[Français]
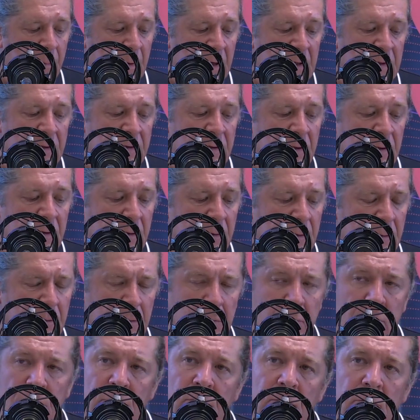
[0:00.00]
label qui
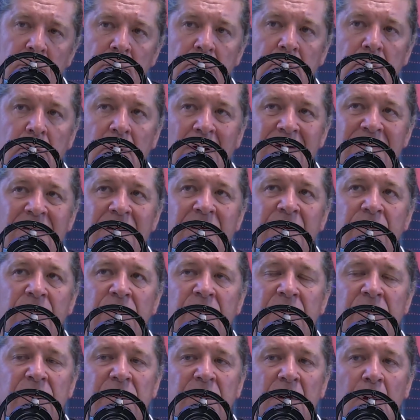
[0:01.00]
est assez
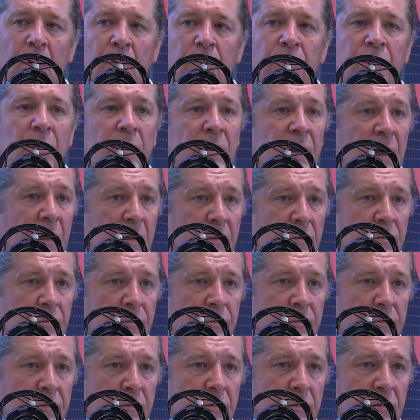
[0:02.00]
difficile à obtenir,
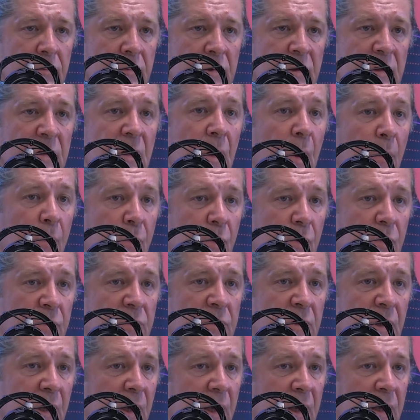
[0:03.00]
qui
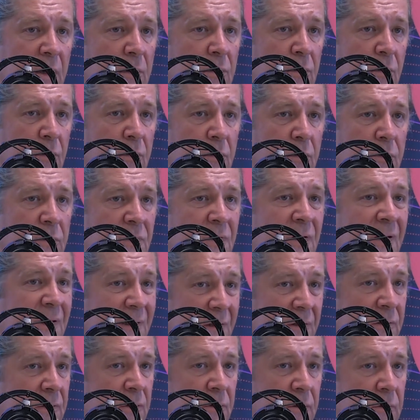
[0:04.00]
impose des règles
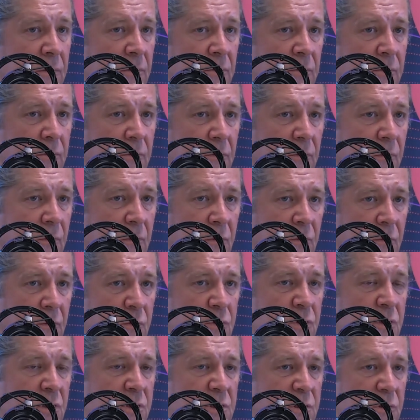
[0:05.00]
strictes
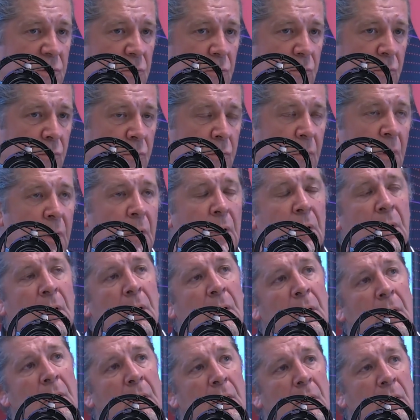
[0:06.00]
de, gestion
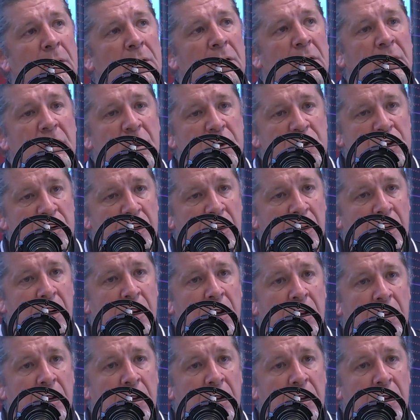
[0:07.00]
des déchets,